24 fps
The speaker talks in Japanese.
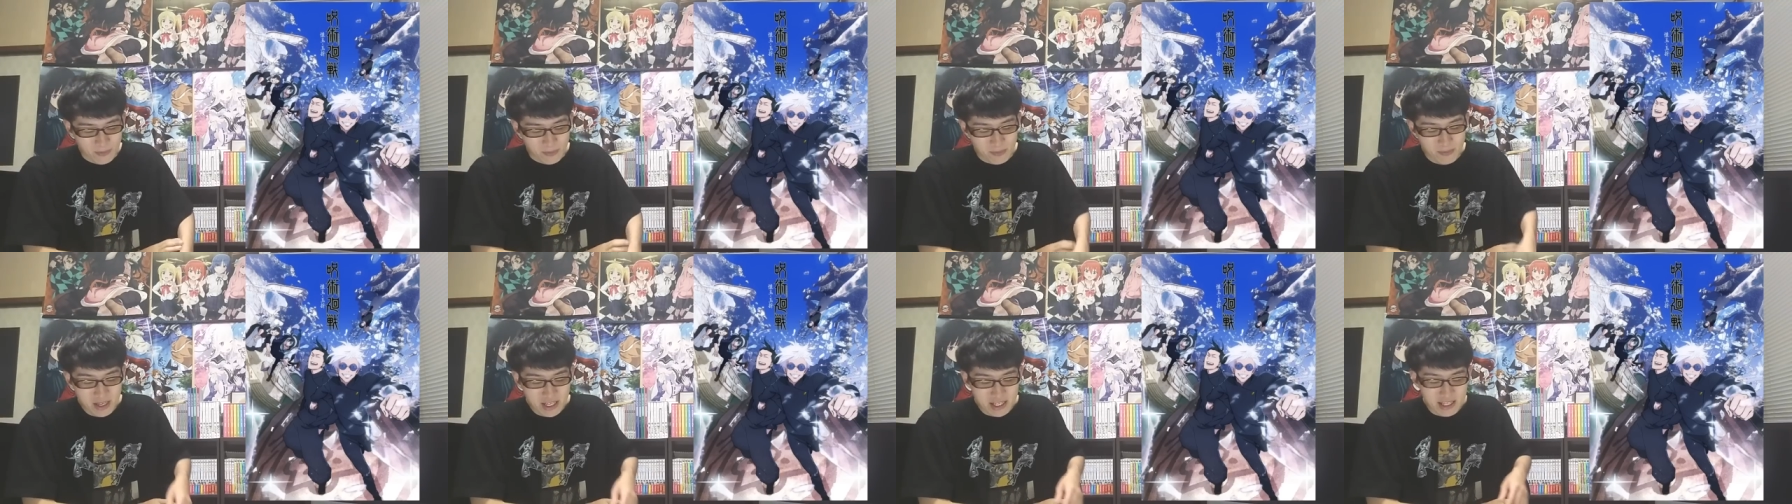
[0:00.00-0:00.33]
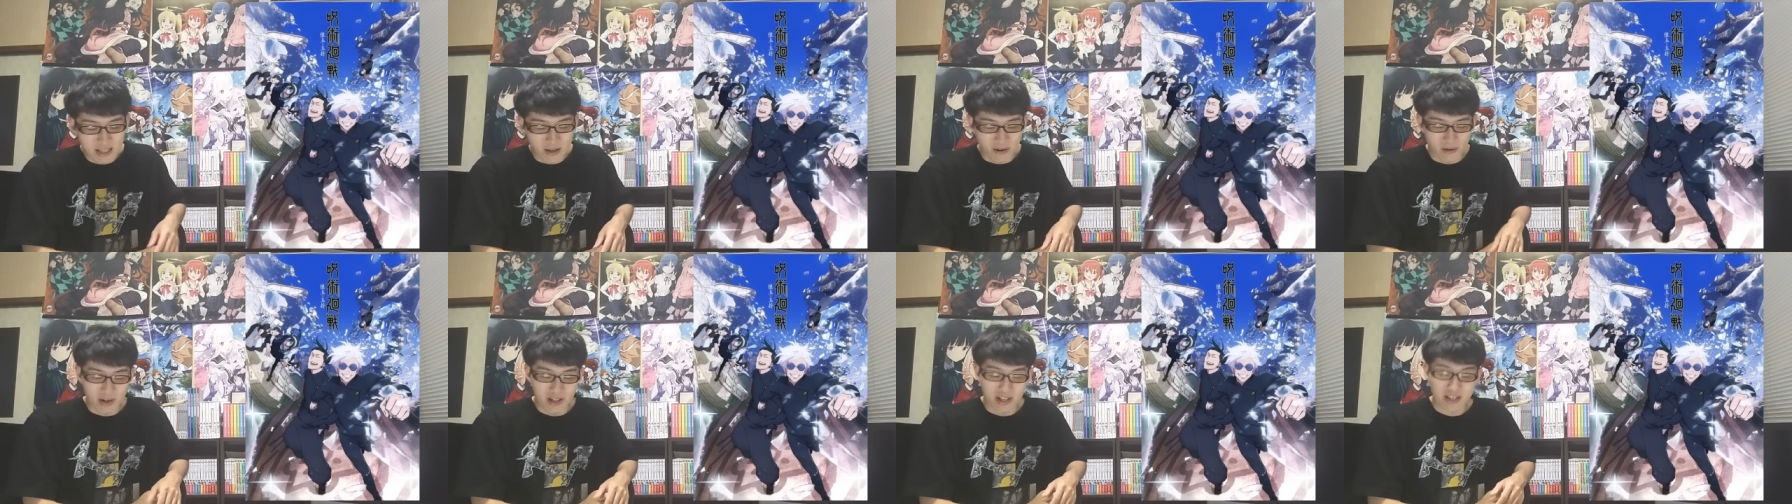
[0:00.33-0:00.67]
見せ
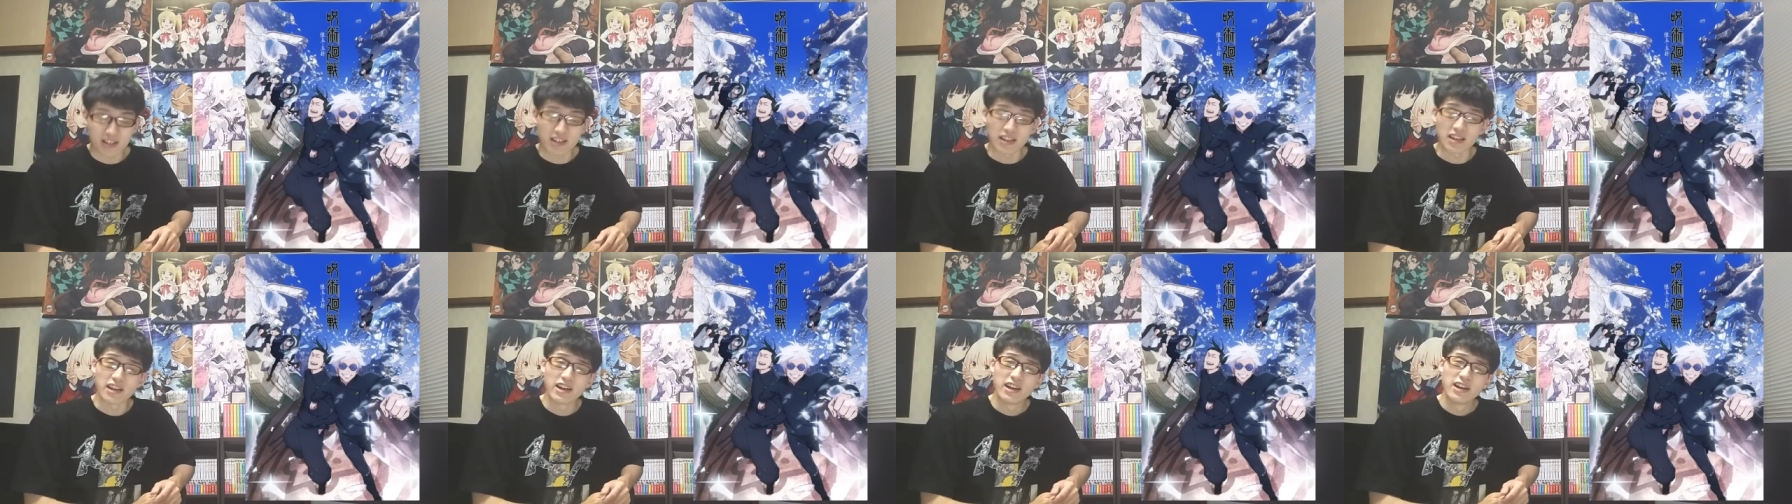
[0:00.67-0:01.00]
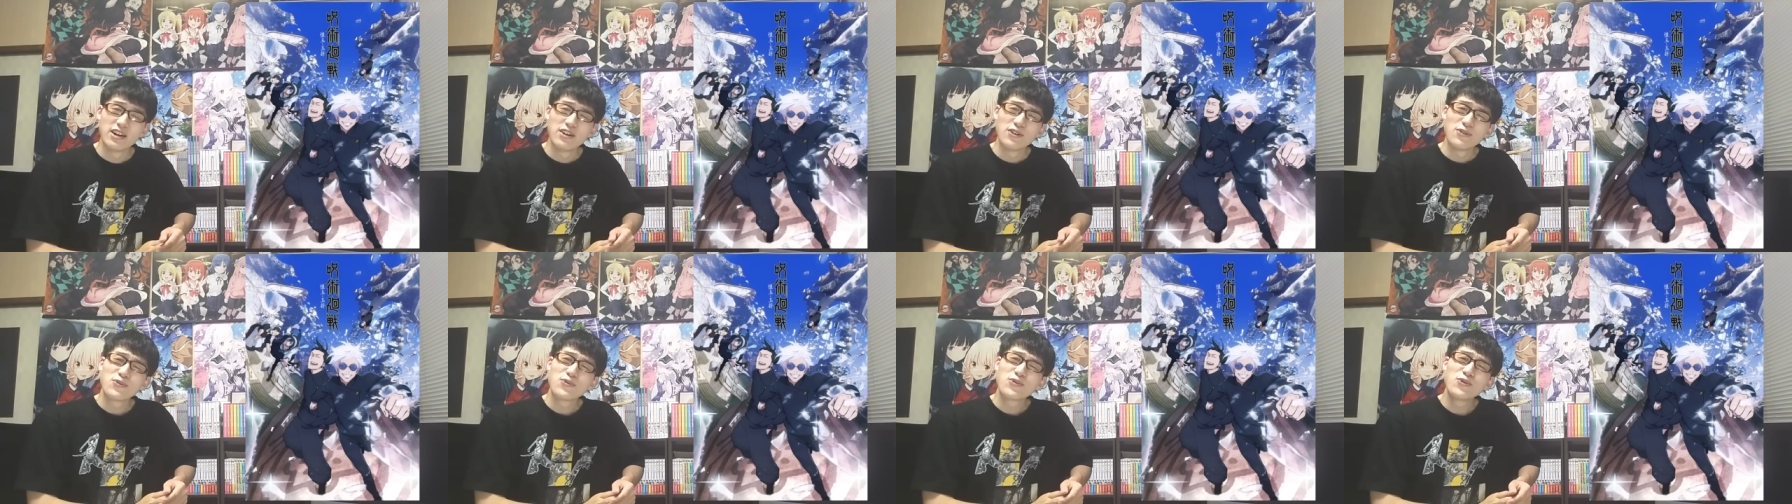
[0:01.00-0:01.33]
てくれたし
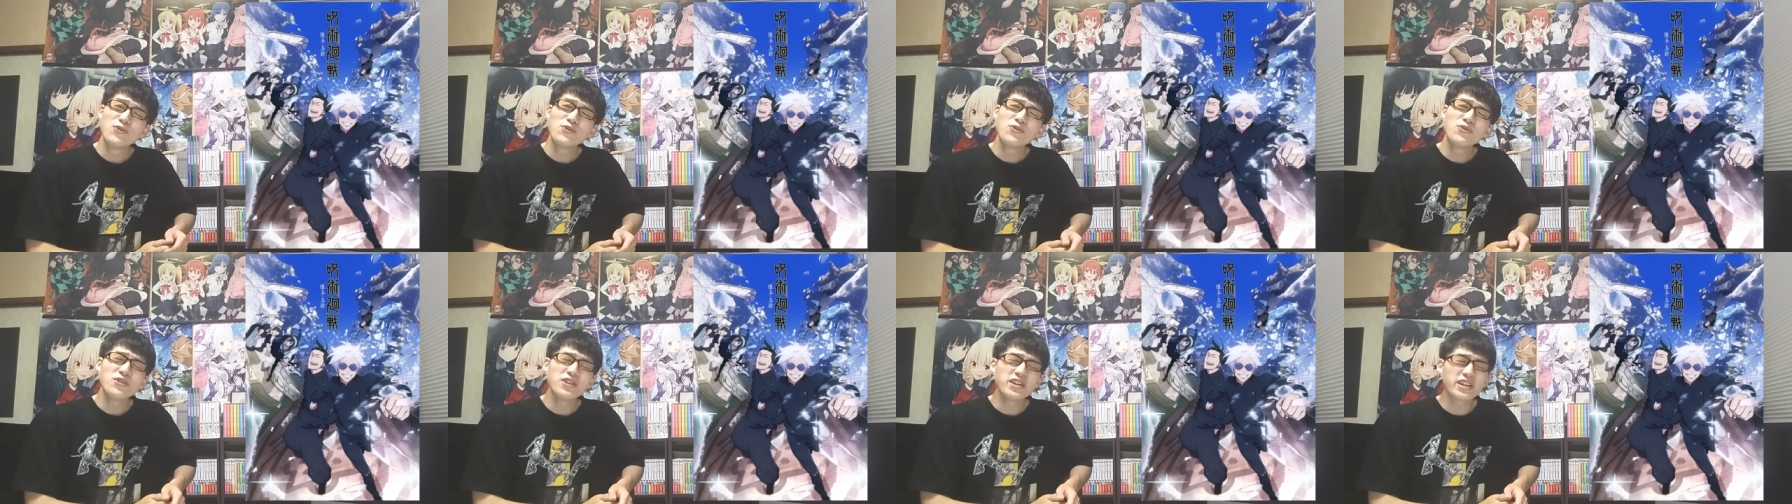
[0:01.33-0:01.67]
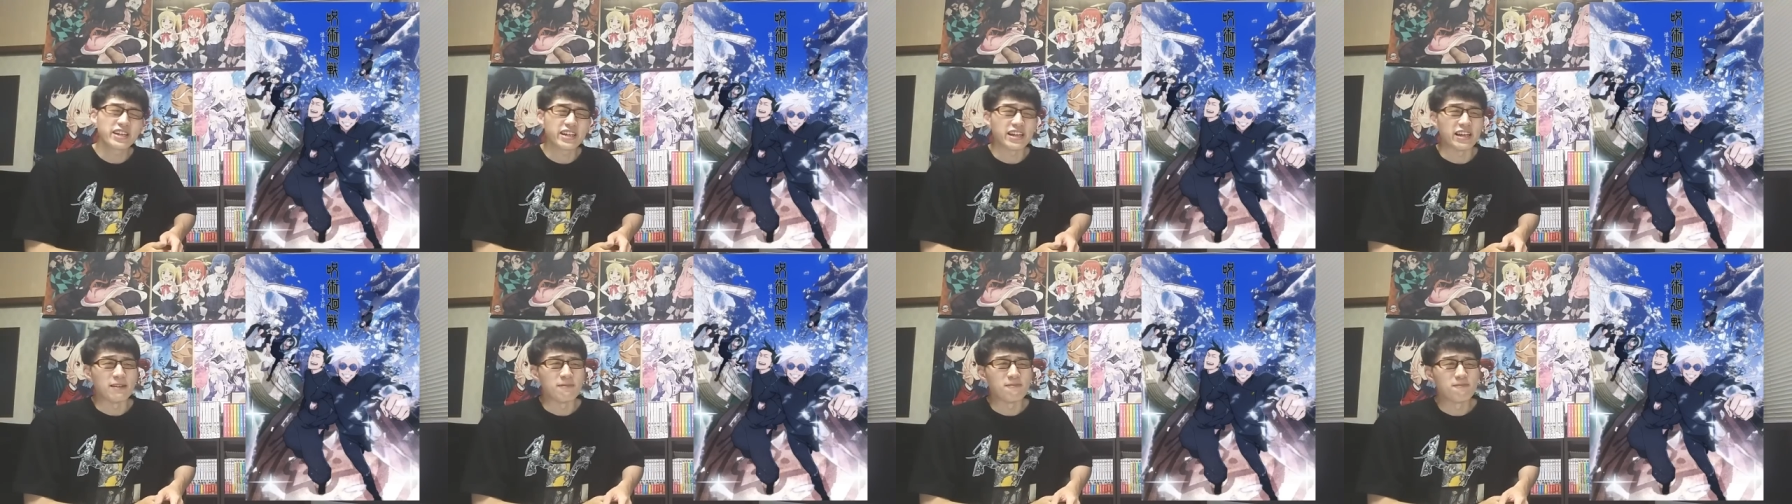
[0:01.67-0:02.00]
雰囲
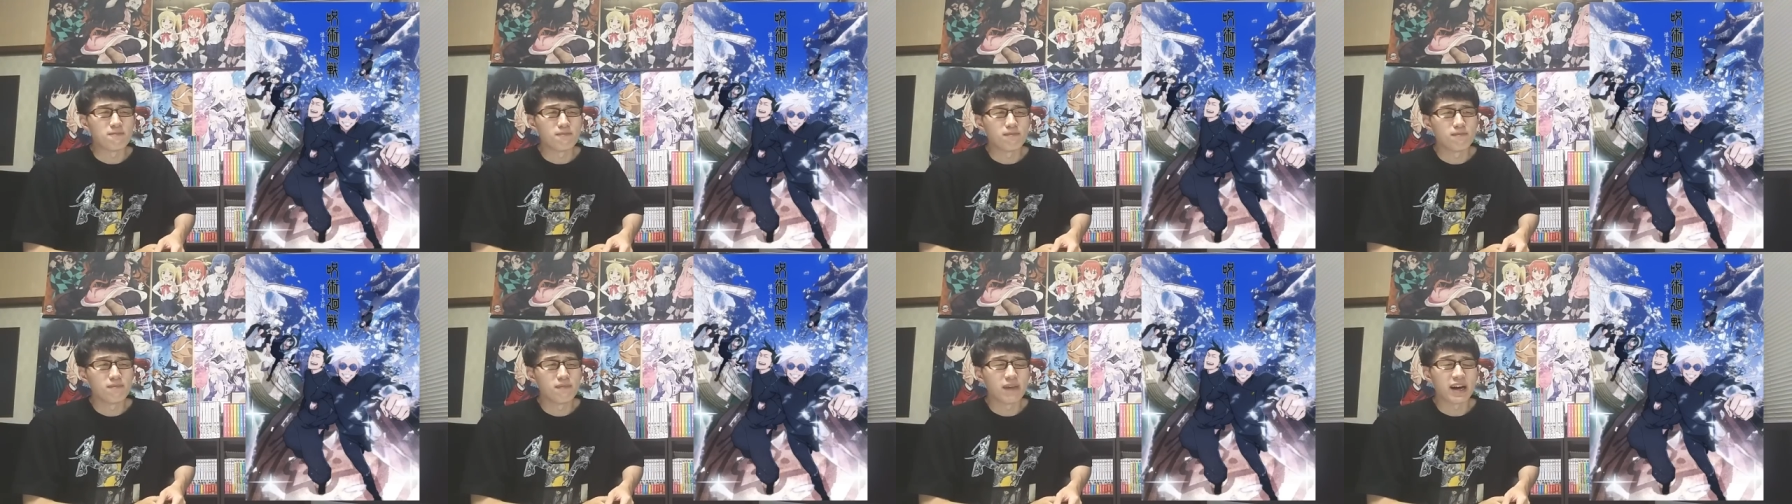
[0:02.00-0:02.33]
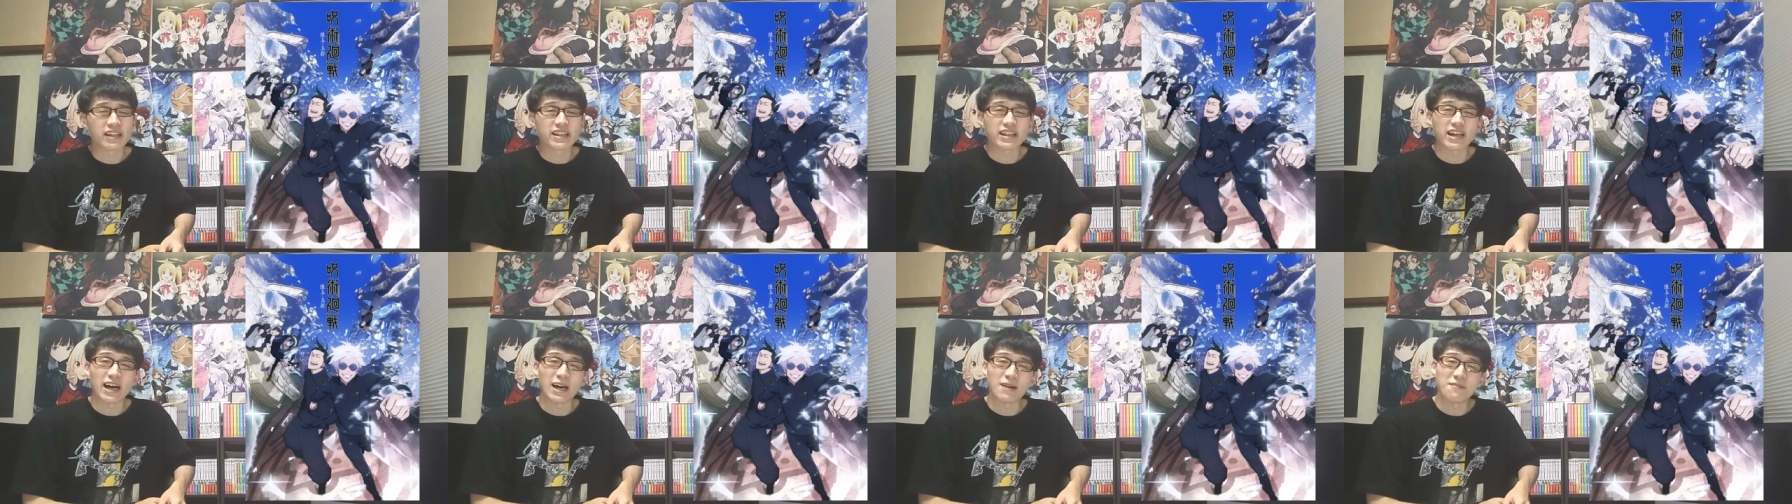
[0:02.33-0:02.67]
気
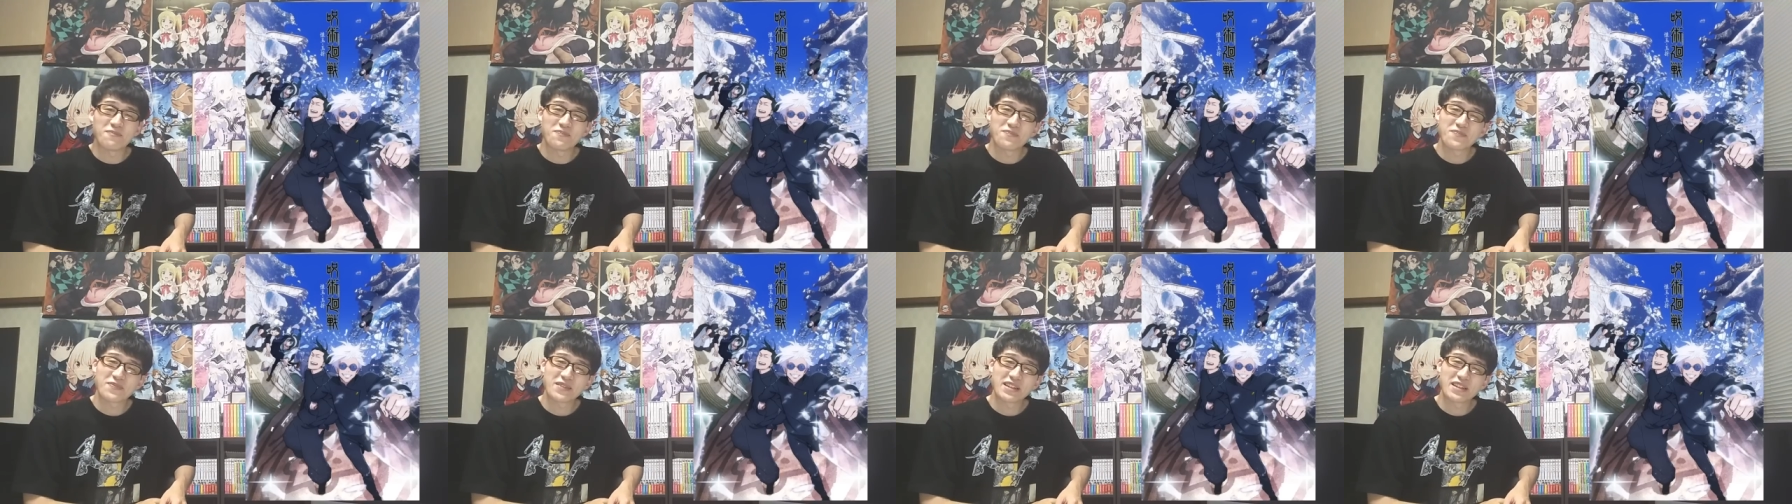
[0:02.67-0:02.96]
また